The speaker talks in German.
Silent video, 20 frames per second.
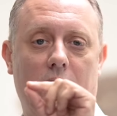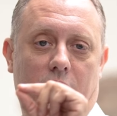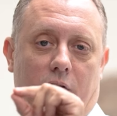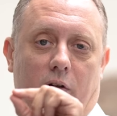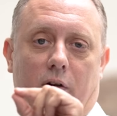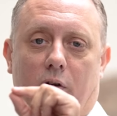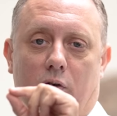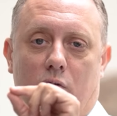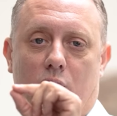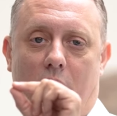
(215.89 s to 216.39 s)

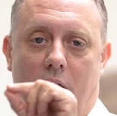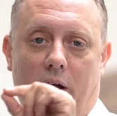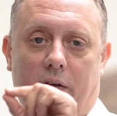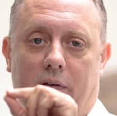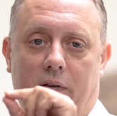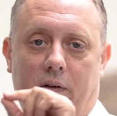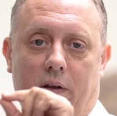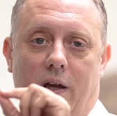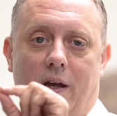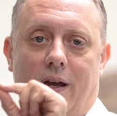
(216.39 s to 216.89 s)
sondern du
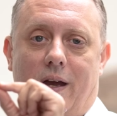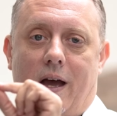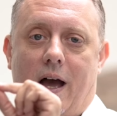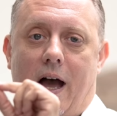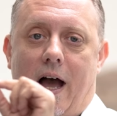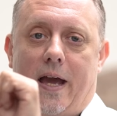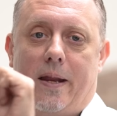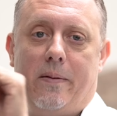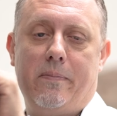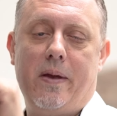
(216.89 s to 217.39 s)
hast
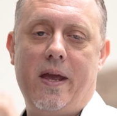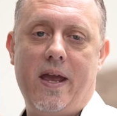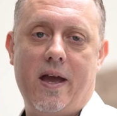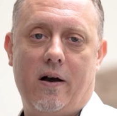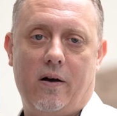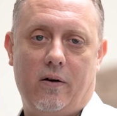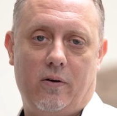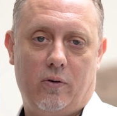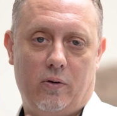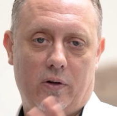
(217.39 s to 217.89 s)
ein
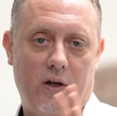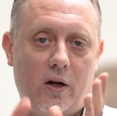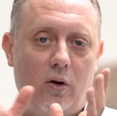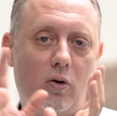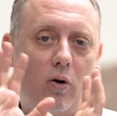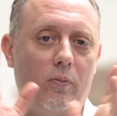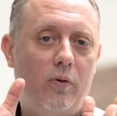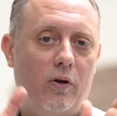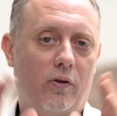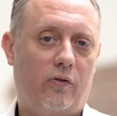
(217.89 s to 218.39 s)
Mehr. Und dann
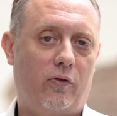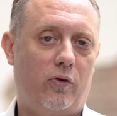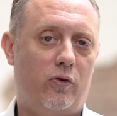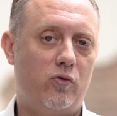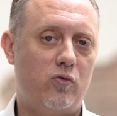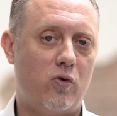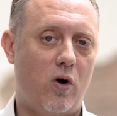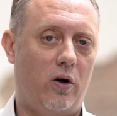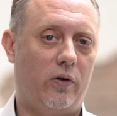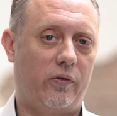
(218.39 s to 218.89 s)
kommen noch so
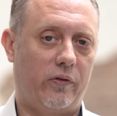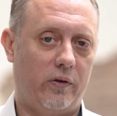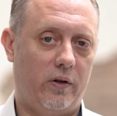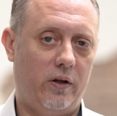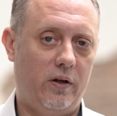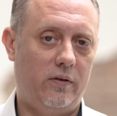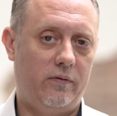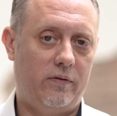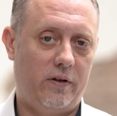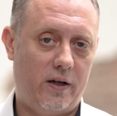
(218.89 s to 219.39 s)
Nuancen. Ne?